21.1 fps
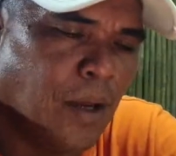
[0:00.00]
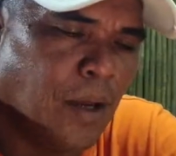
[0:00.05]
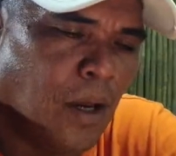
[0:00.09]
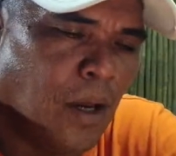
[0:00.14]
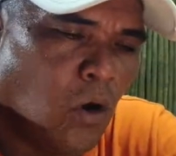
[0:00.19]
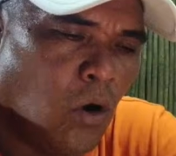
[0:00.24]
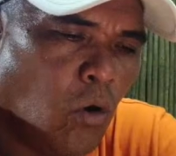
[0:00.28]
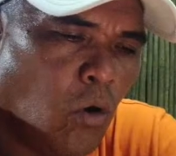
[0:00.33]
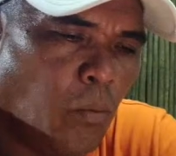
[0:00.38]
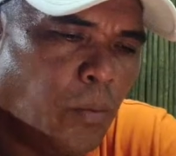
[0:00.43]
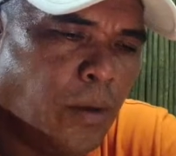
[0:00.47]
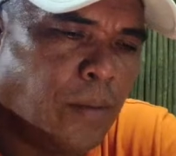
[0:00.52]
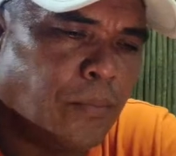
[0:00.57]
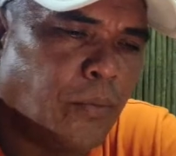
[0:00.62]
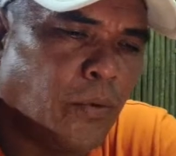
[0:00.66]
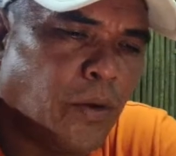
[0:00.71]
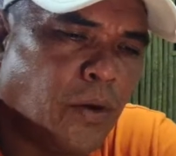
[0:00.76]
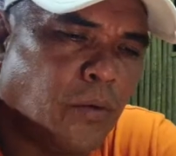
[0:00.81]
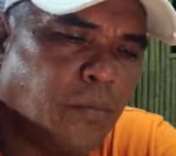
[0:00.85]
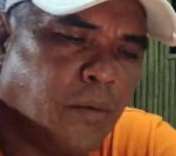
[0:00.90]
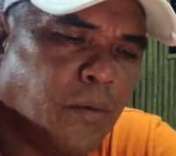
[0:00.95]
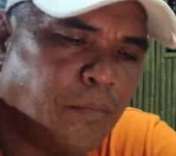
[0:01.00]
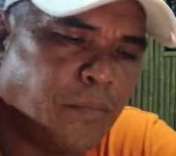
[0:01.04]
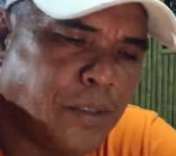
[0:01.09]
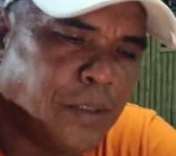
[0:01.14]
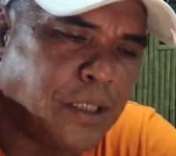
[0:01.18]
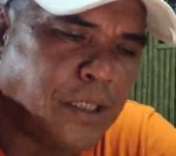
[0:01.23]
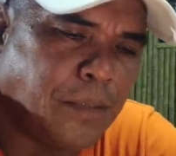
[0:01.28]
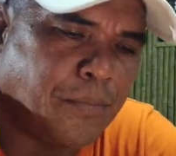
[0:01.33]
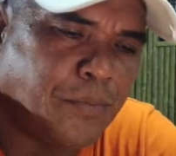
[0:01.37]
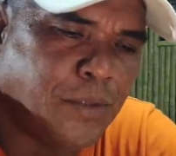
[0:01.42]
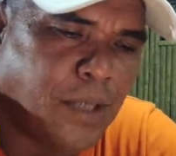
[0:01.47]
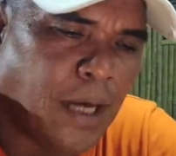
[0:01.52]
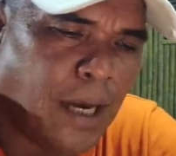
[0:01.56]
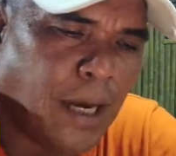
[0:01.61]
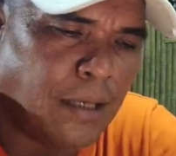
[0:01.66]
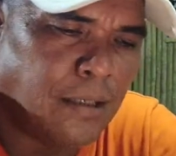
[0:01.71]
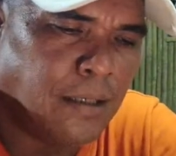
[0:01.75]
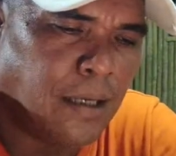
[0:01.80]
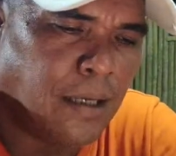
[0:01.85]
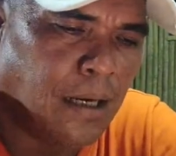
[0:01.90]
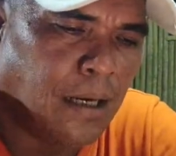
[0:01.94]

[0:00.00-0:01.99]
Open po yung membership diyan. Uh,